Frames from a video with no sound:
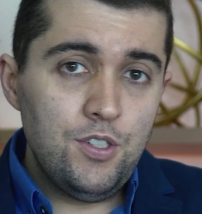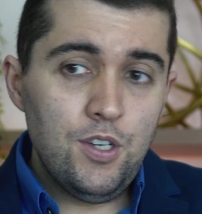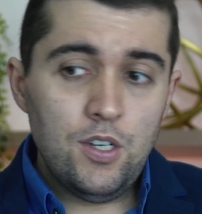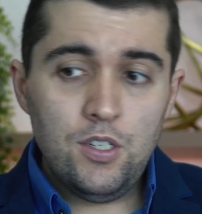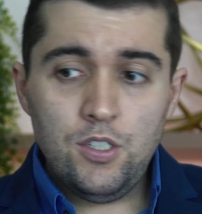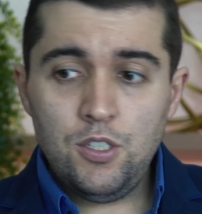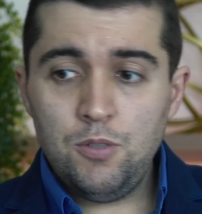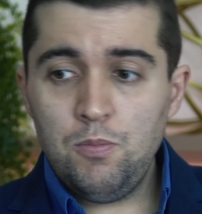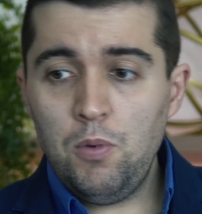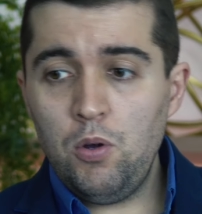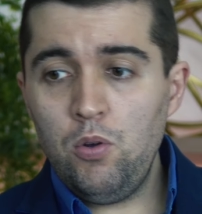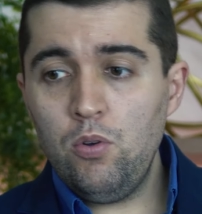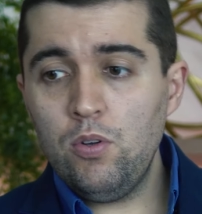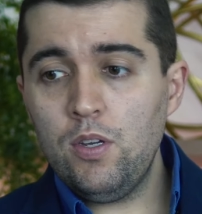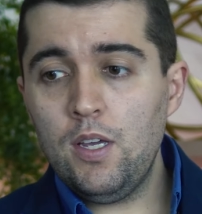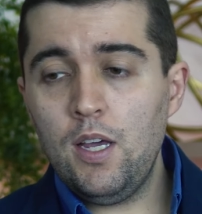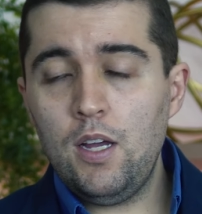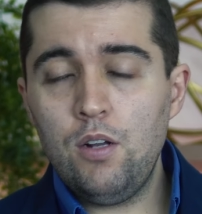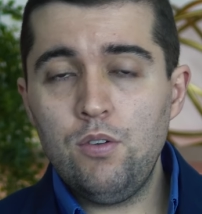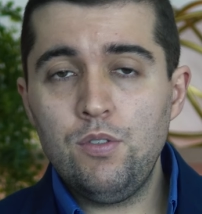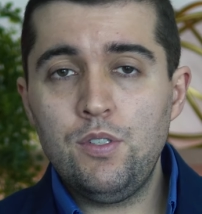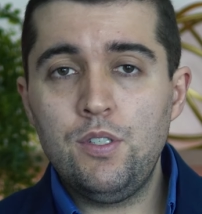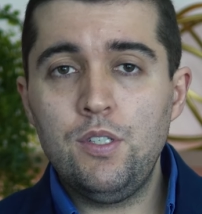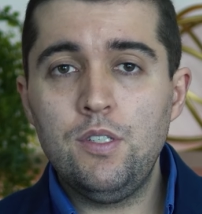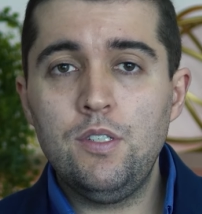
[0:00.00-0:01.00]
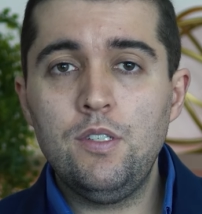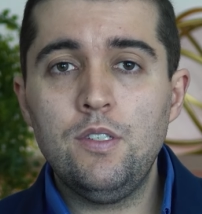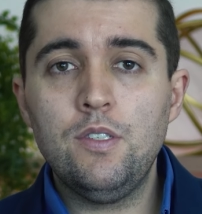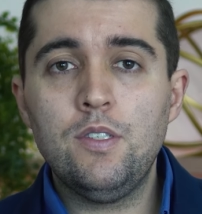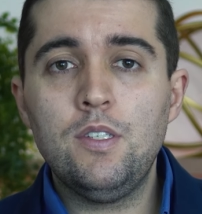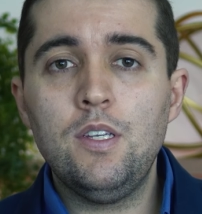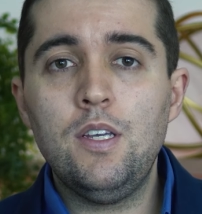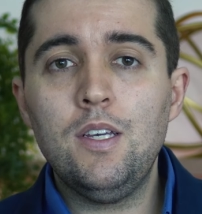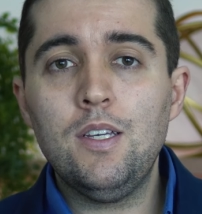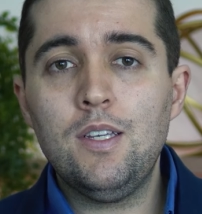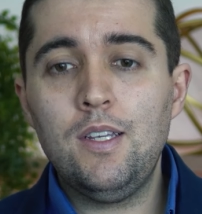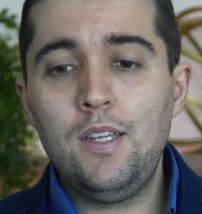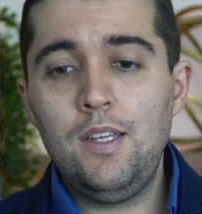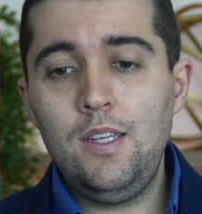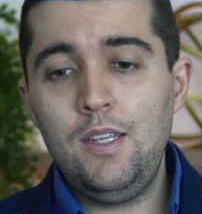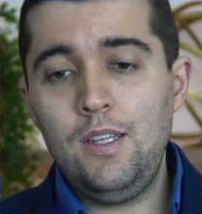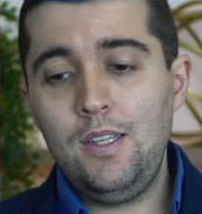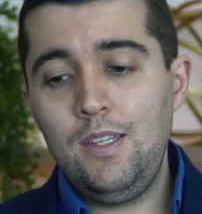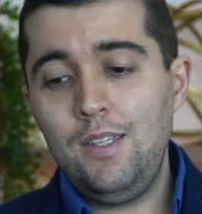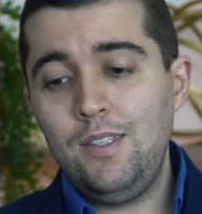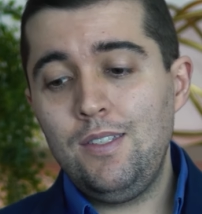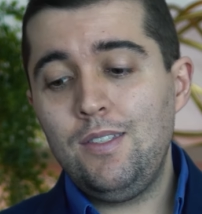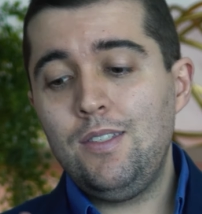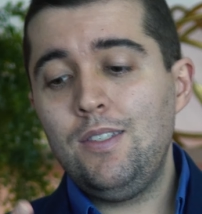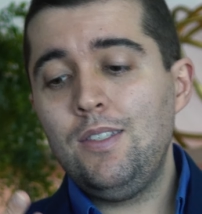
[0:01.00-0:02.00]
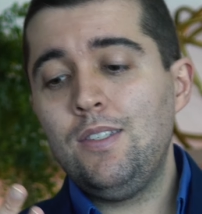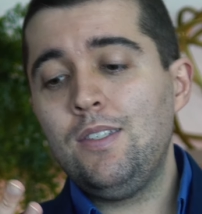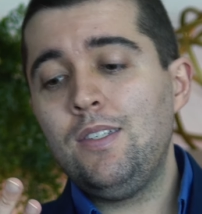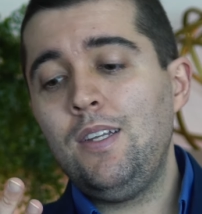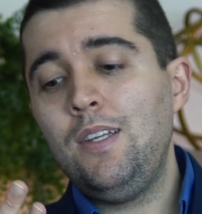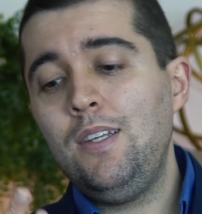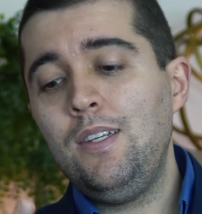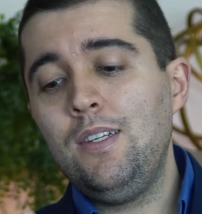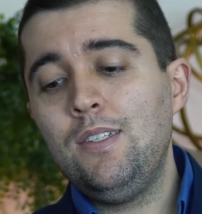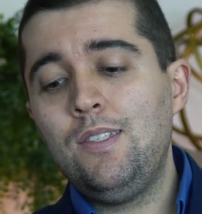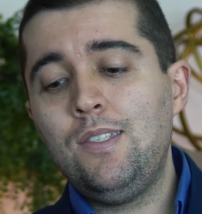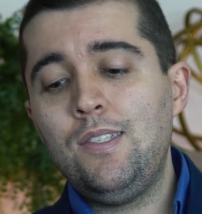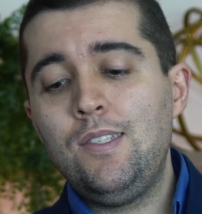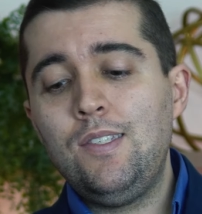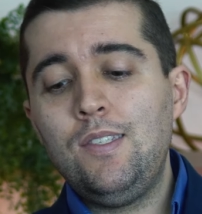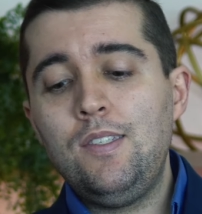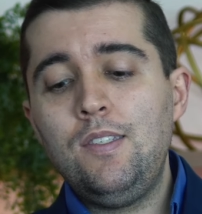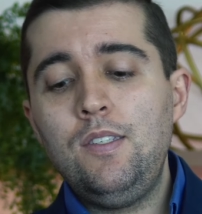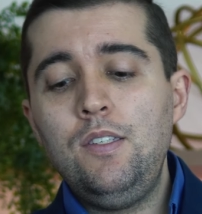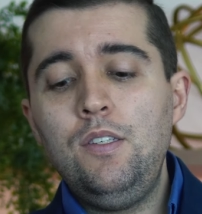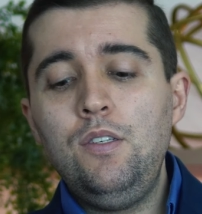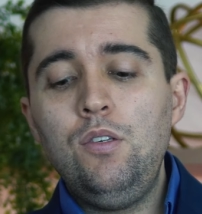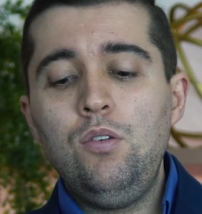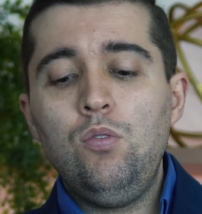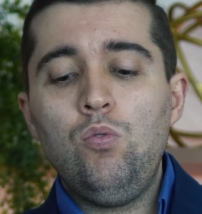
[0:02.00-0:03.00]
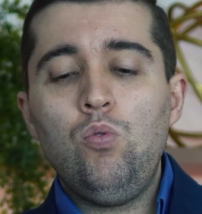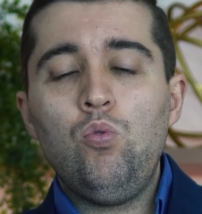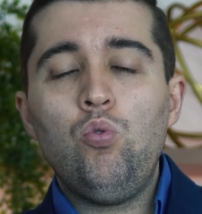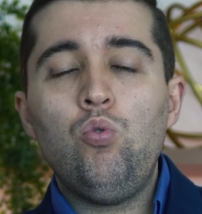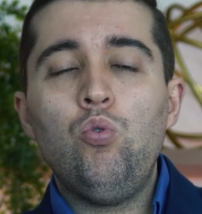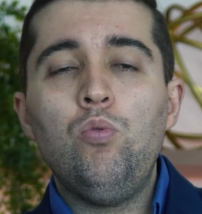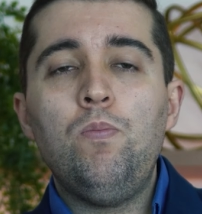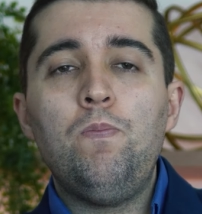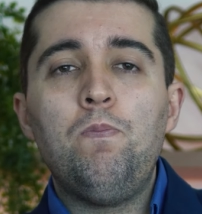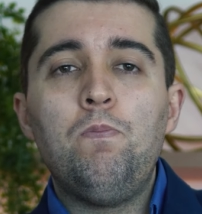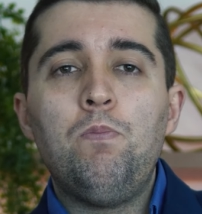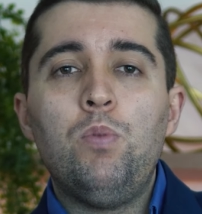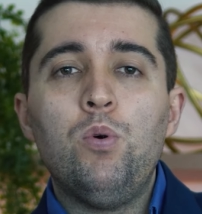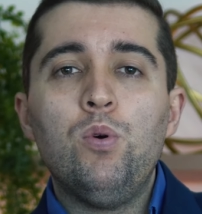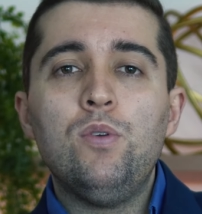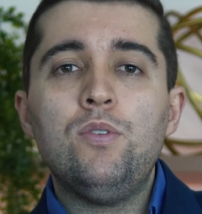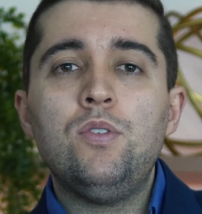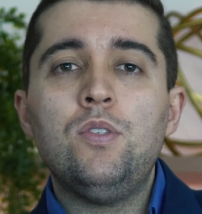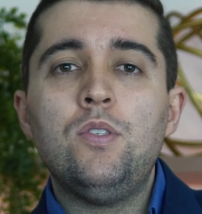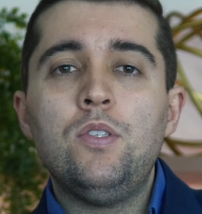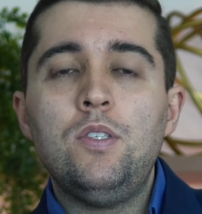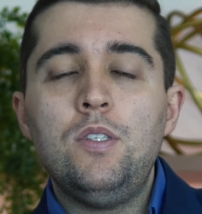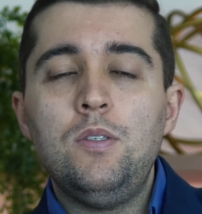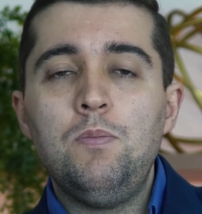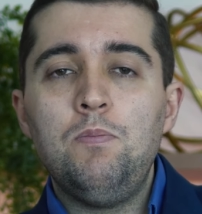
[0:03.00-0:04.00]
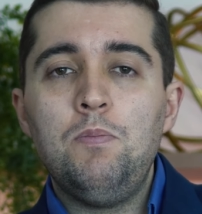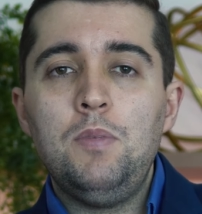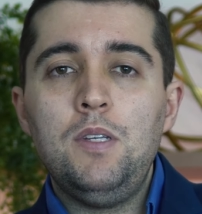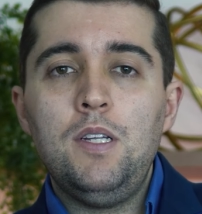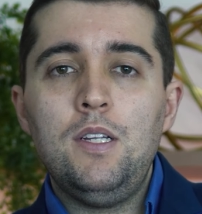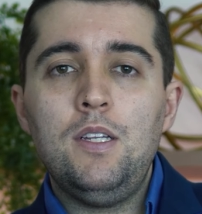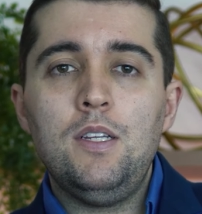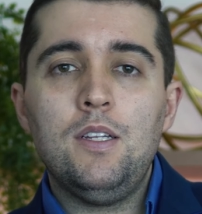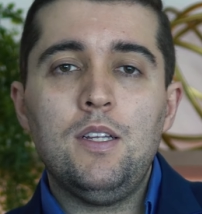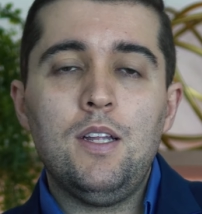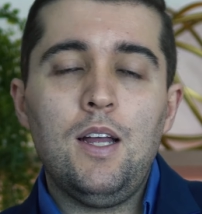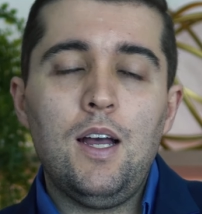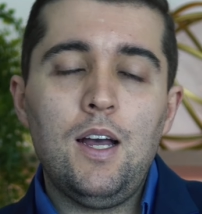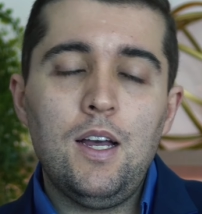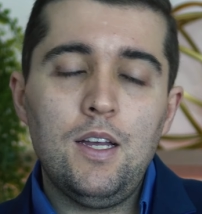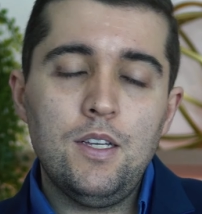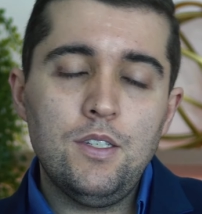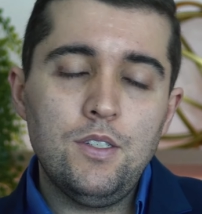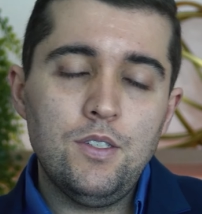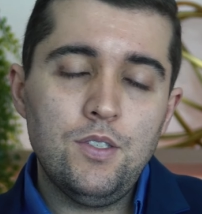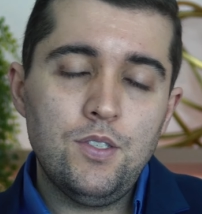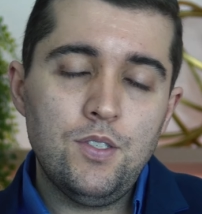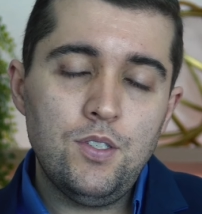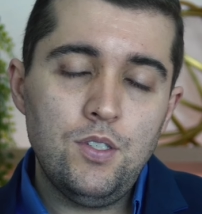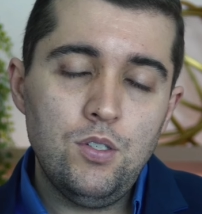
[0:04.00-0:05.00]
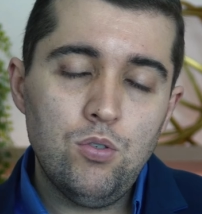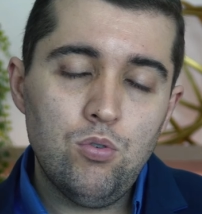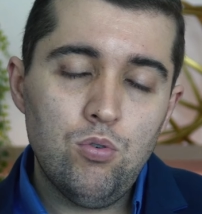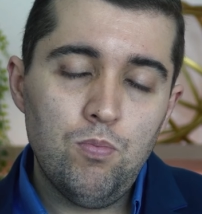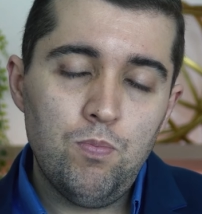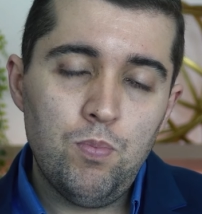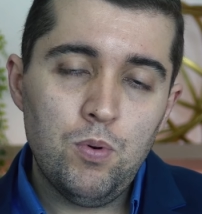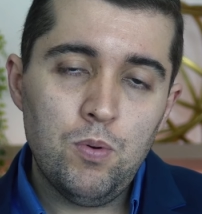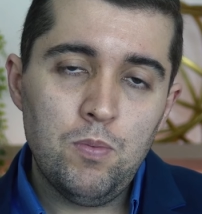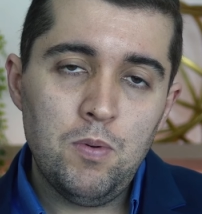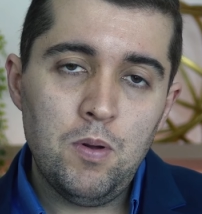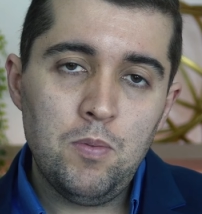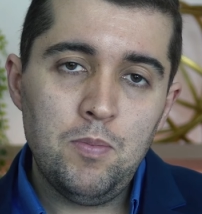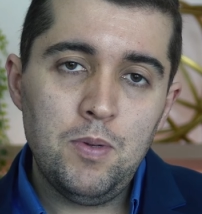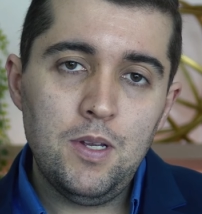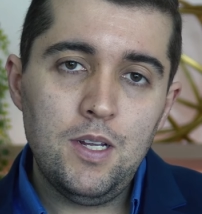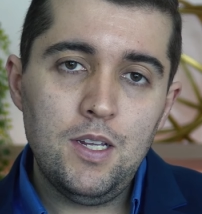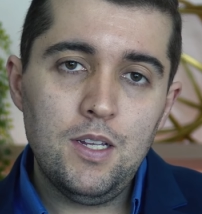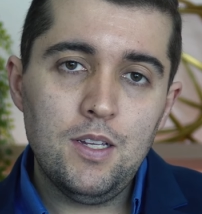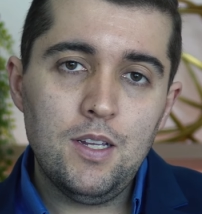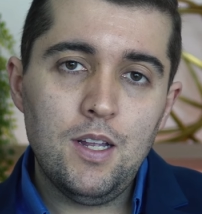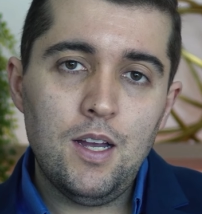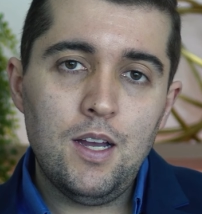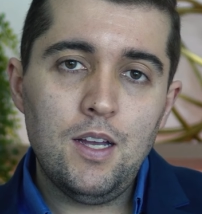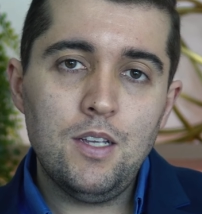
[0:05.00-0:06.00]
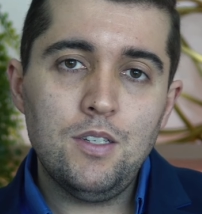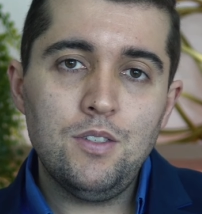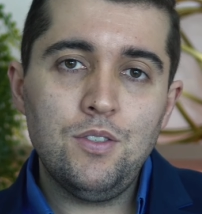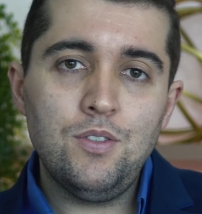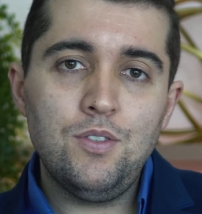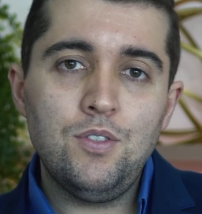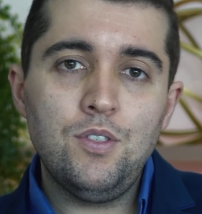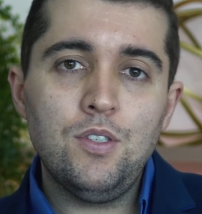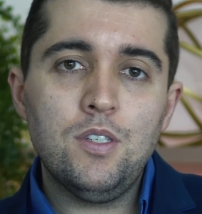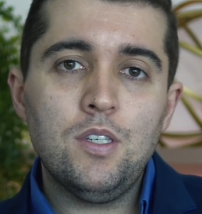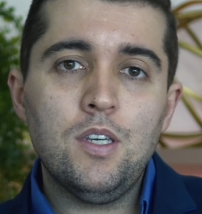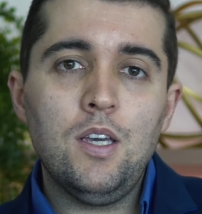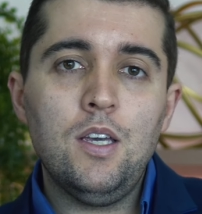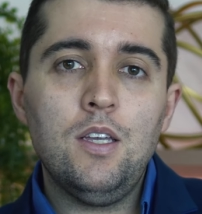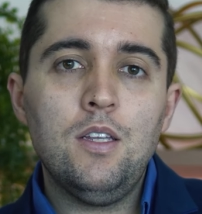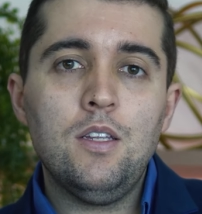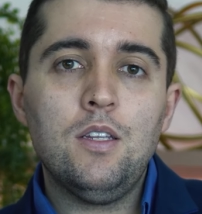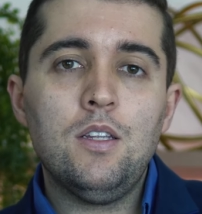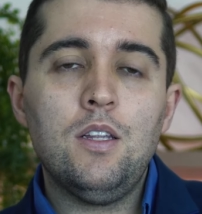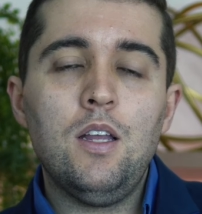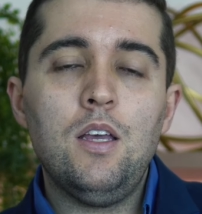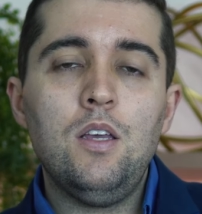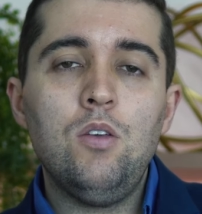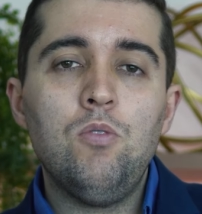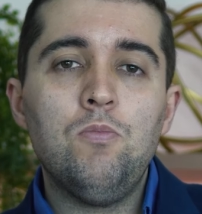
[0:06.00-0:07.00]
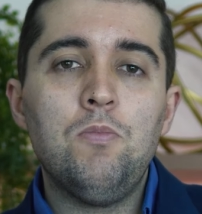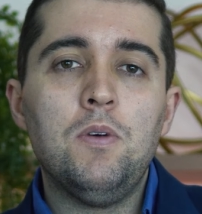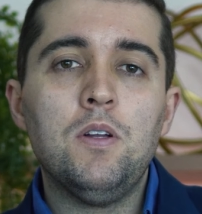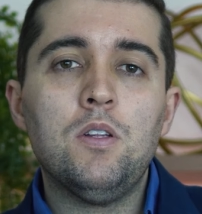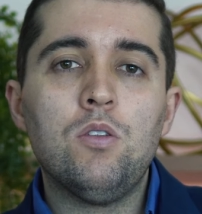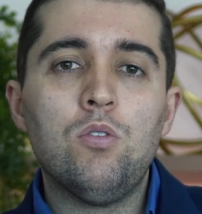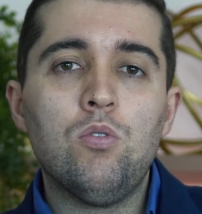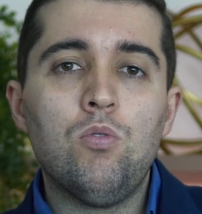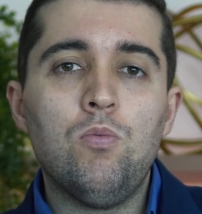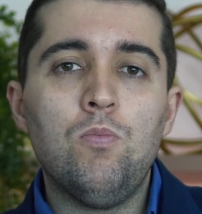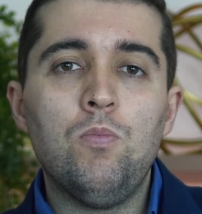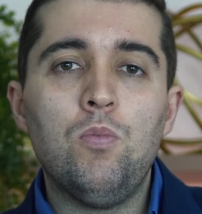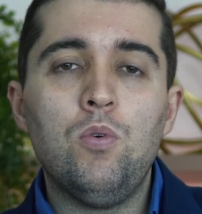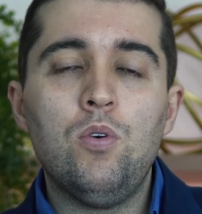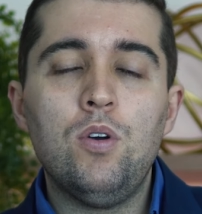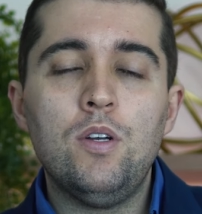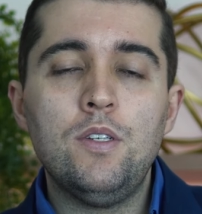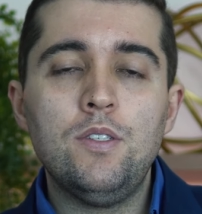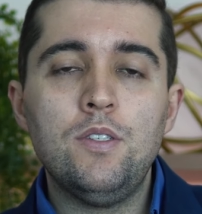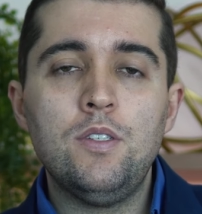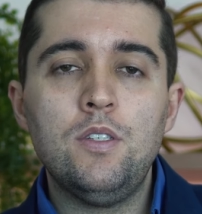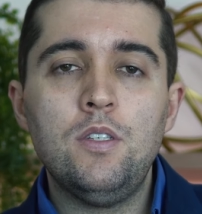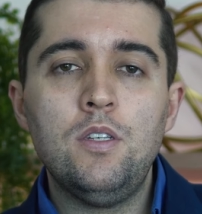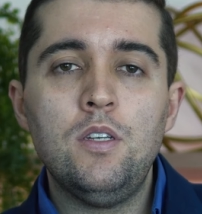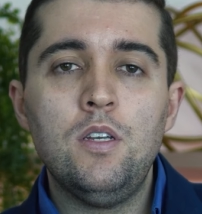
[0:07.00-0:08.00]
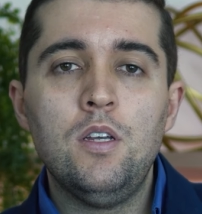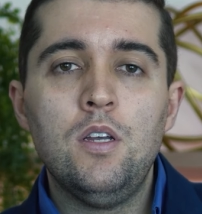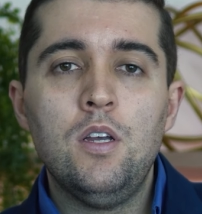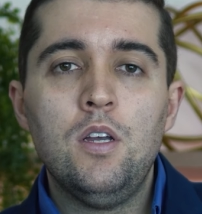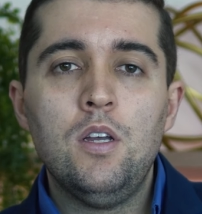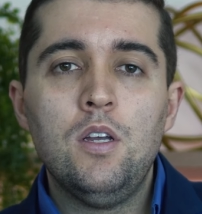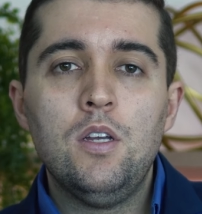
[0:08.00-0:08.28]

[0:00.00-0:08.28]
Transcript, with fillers: De antemão, eu quero te dizer que existem cinco possibilidades, cinco probabilidades de quem tem uma trombose